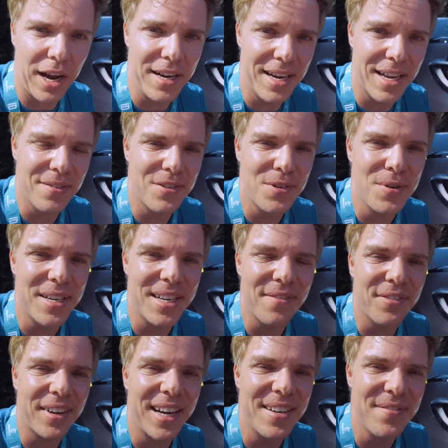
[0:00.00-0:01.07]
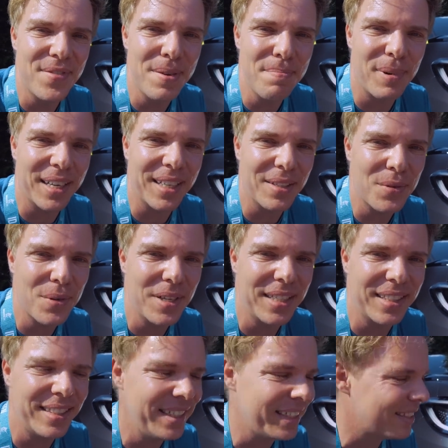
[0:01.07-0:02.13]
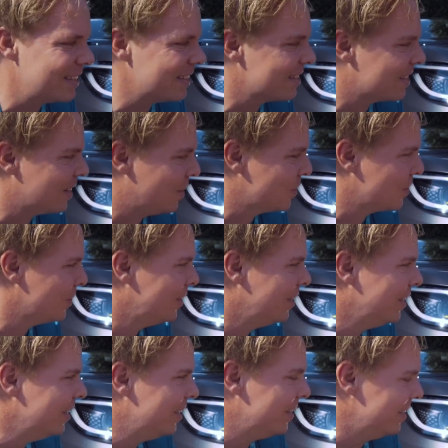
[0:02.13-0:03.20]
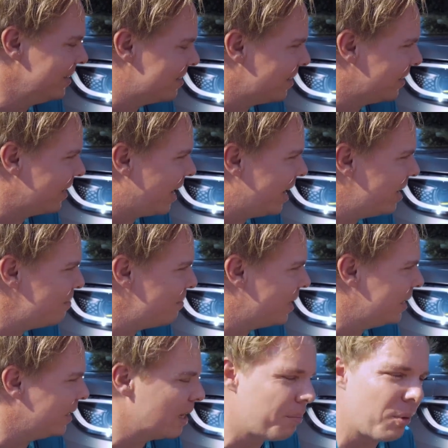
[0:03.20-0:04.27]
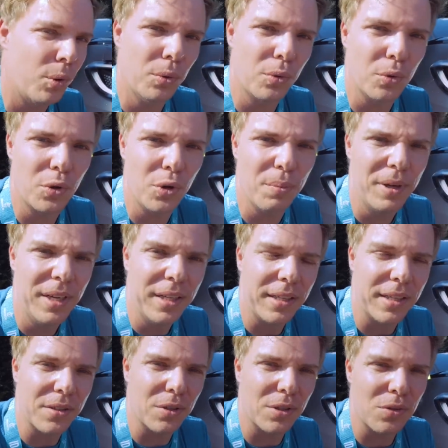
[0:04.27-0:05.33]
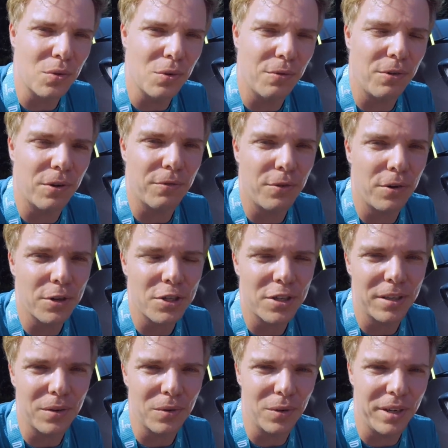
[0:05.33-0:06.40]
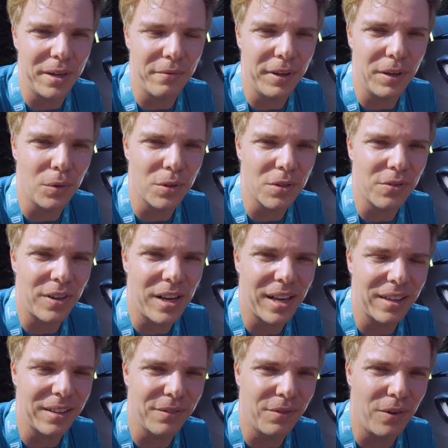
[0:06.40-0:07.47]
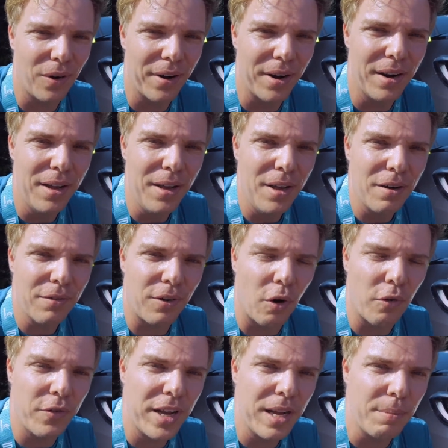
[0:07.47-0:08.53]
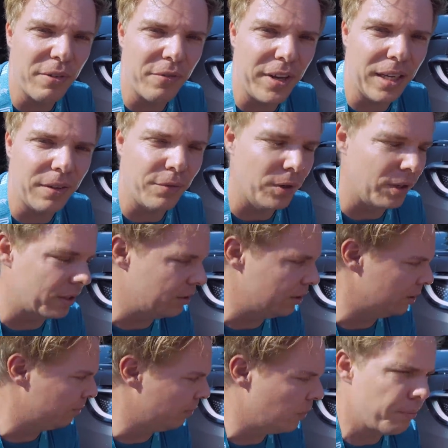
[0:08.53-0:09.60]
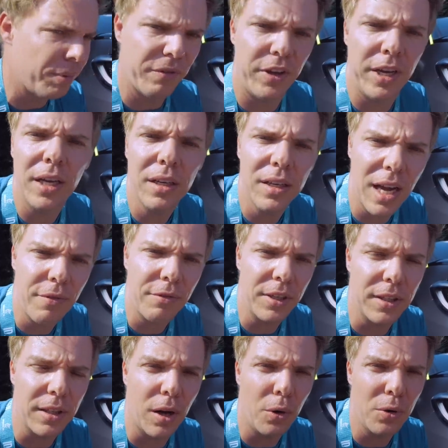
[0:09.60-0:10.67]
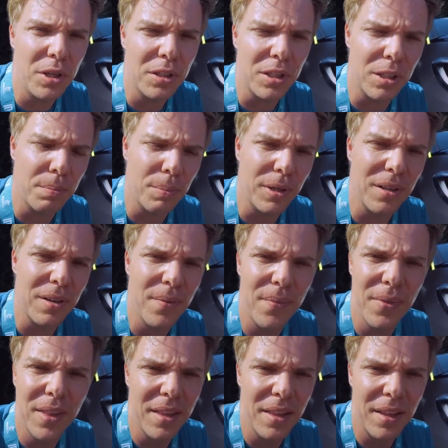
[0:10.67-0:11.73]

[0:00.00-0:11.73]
freien Natur, in der freien Wildbahn natürlich nicht. Dieses Auto ist ein einmaliger Prototyp, der sonst nur von Vorständen und Entwicklungsfahrern von VW bewegt wird. Ähm, bewegen darf ich ihn auch nicht. Ich bin